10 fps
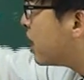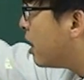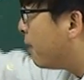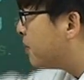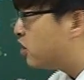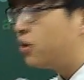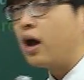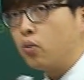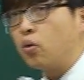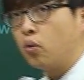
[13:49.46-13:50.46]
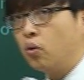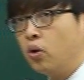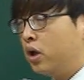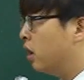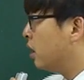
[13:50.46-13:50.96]
부사가 앞에 튀어나온 거고.
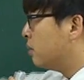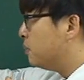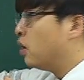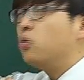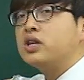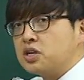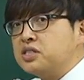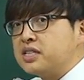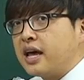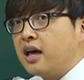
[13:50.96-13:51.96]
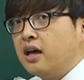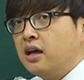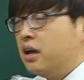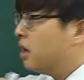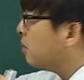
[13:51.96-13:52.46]
빌로우가 전치사.
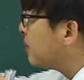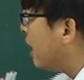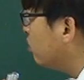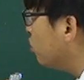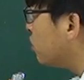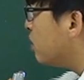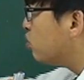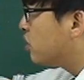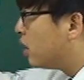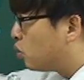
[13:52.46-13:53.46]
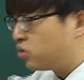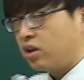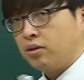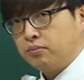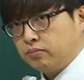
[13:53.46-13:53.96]
그럼 땅속 깊숙한
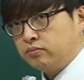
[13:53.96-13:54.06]
곳에.